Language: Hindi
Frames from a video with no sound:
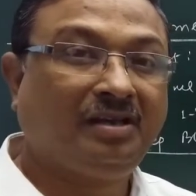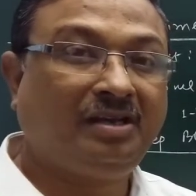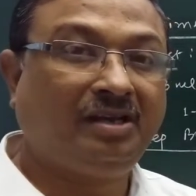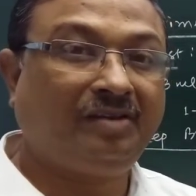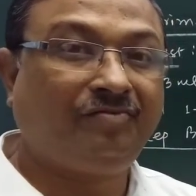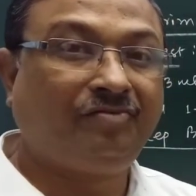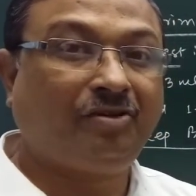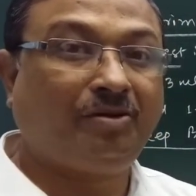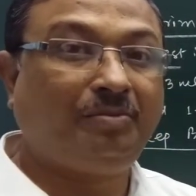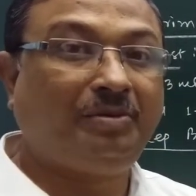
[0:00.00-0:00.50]

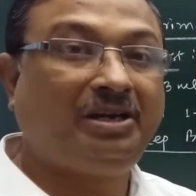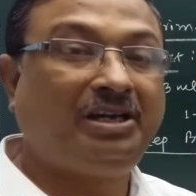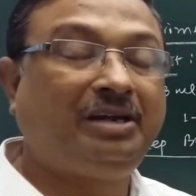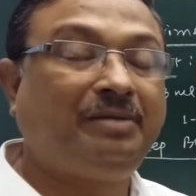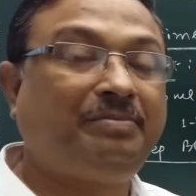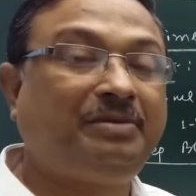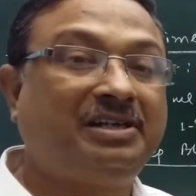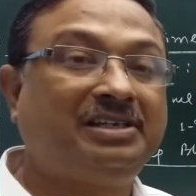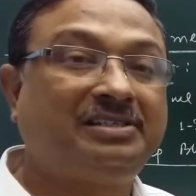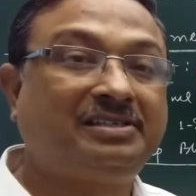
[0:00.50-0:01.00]

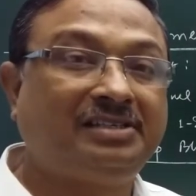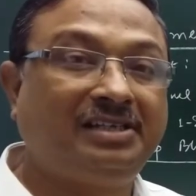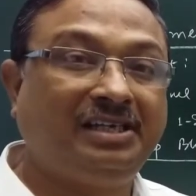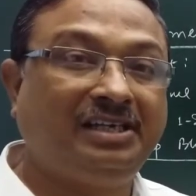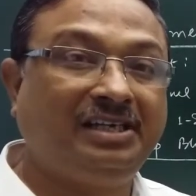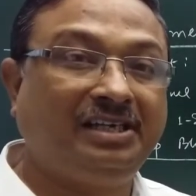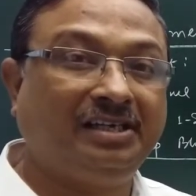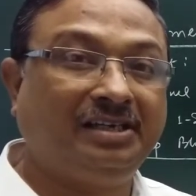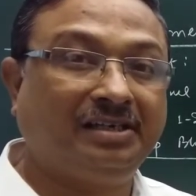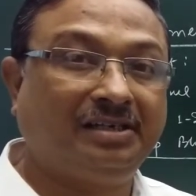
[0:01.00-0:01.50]
कन्फॉर्मेटिव टेस्ट
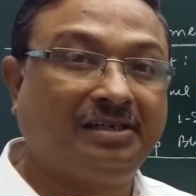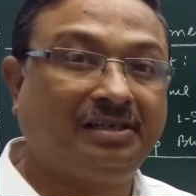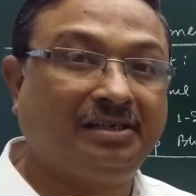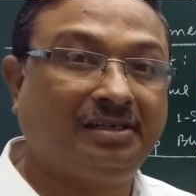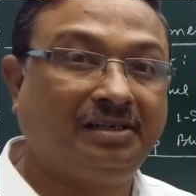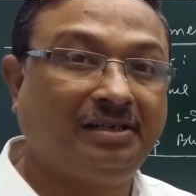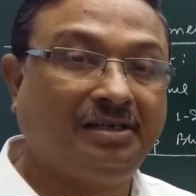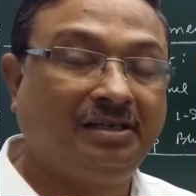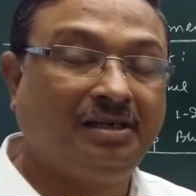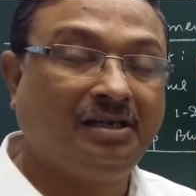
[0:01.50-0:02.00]
नहीं है
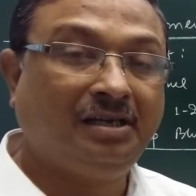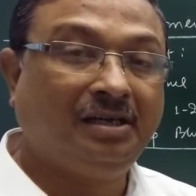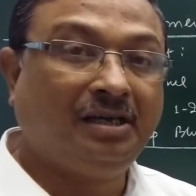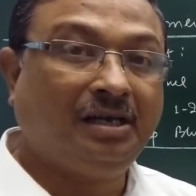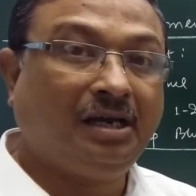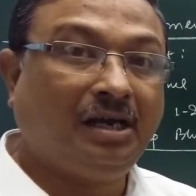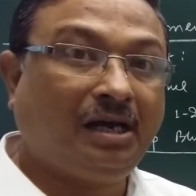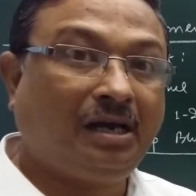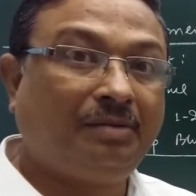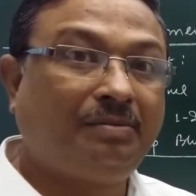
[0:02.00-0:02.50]

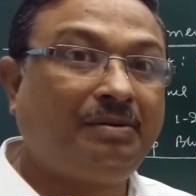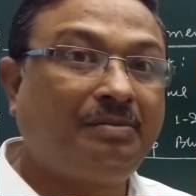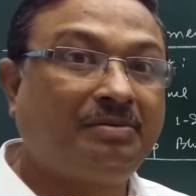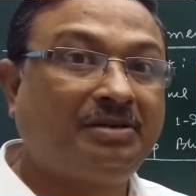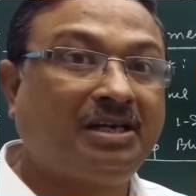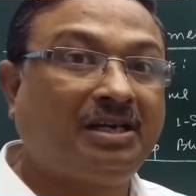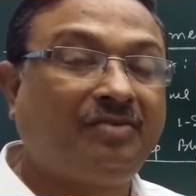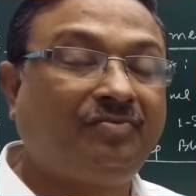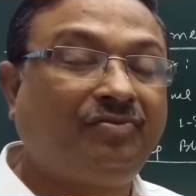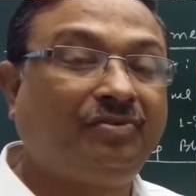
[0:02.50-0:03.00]
अब हम
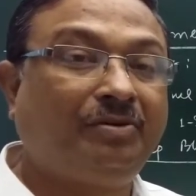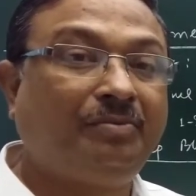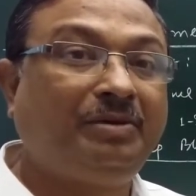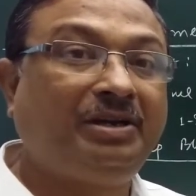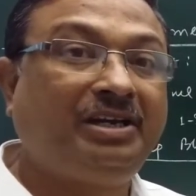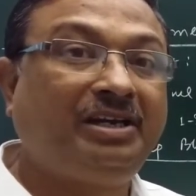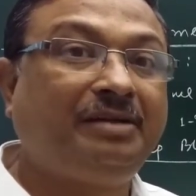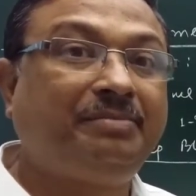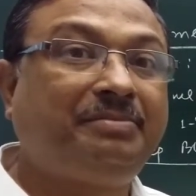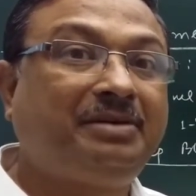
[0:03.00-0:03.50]

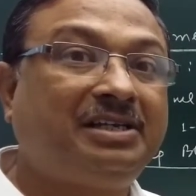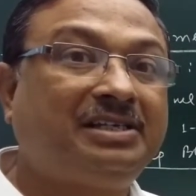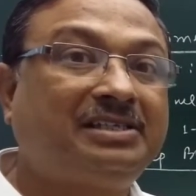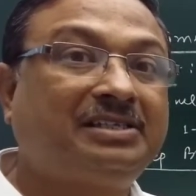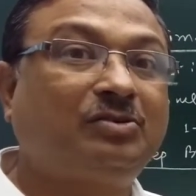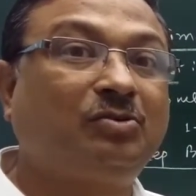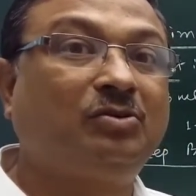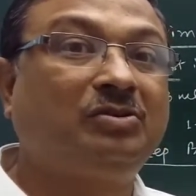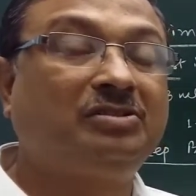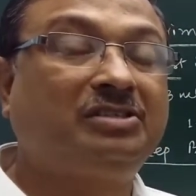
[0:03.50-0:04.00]
कन्फर्मेटिव
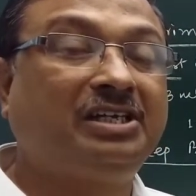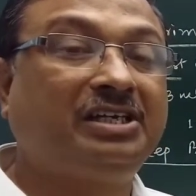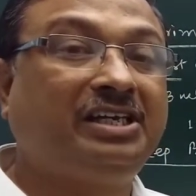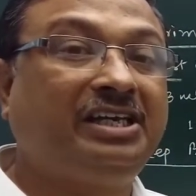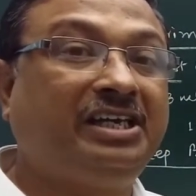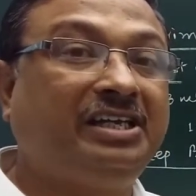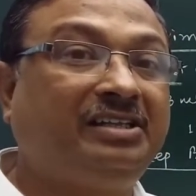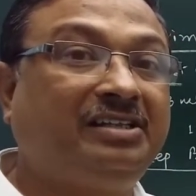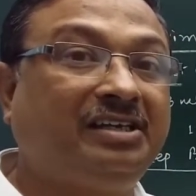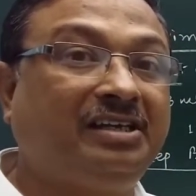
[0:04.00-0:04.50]
टेस्ट कौन सा
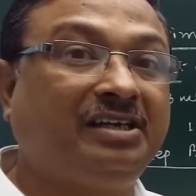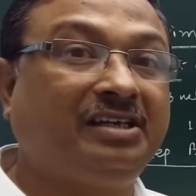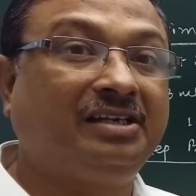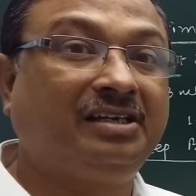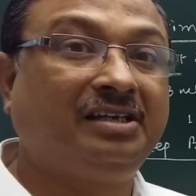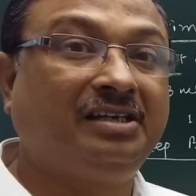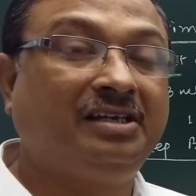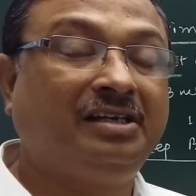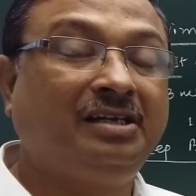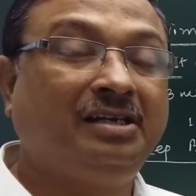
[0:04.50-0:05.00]
किए थे
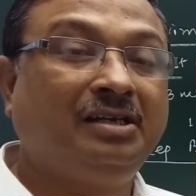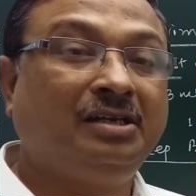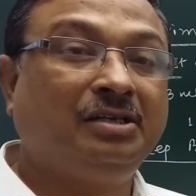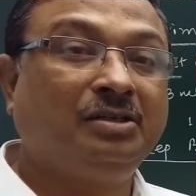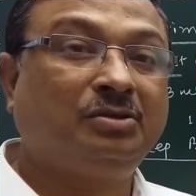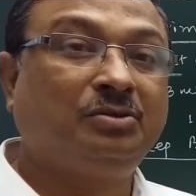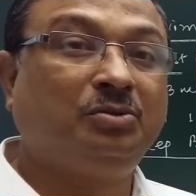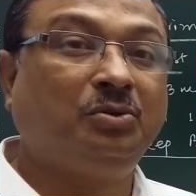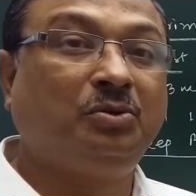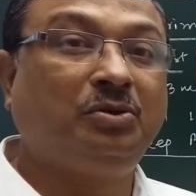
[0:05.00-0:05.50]

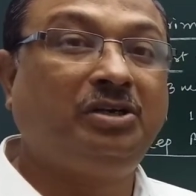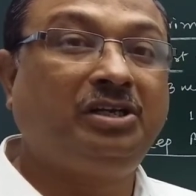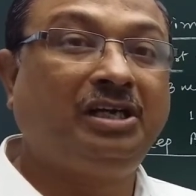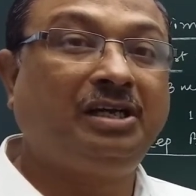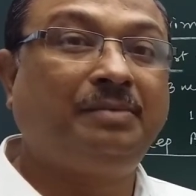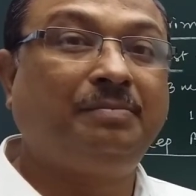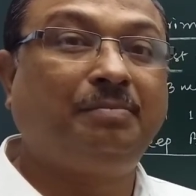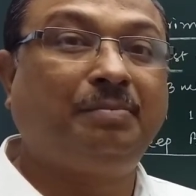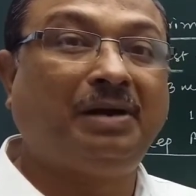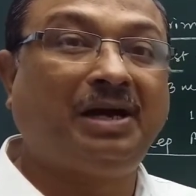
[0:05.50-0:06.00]

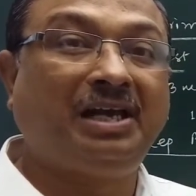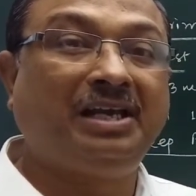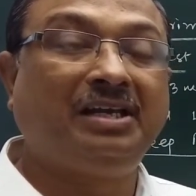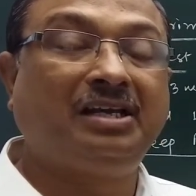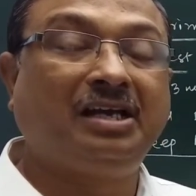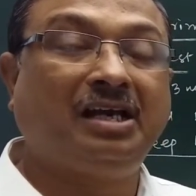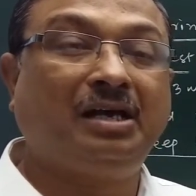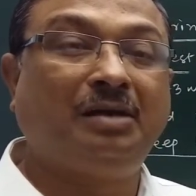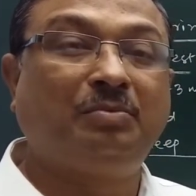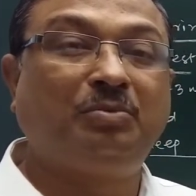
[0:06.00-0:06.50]
सोडियम
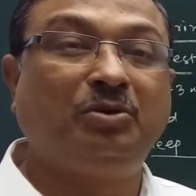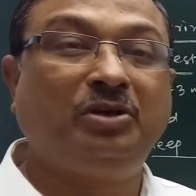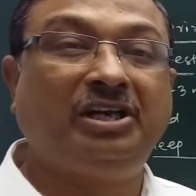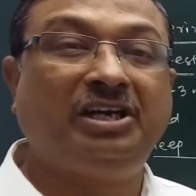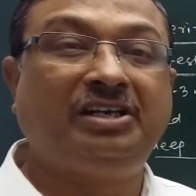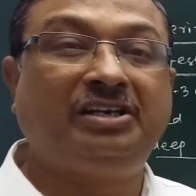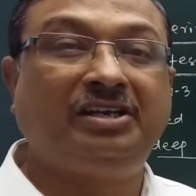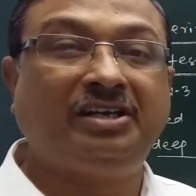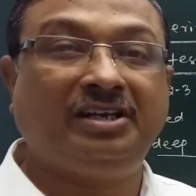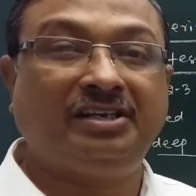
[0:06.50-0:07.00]

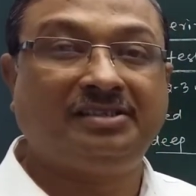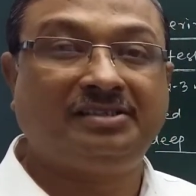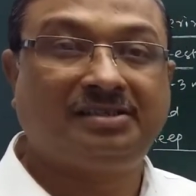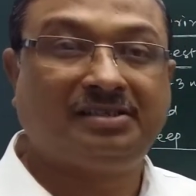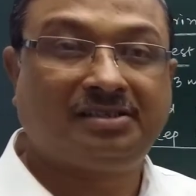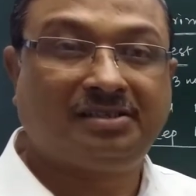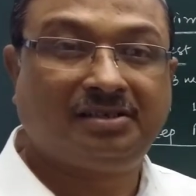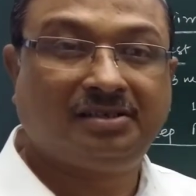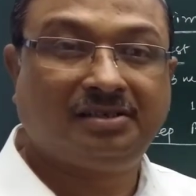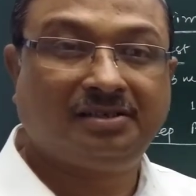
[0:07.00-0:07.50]
बाइकार्बोनेट
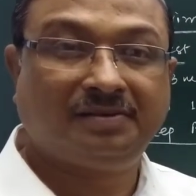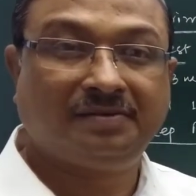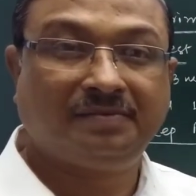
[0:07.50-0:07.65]
टेस्ट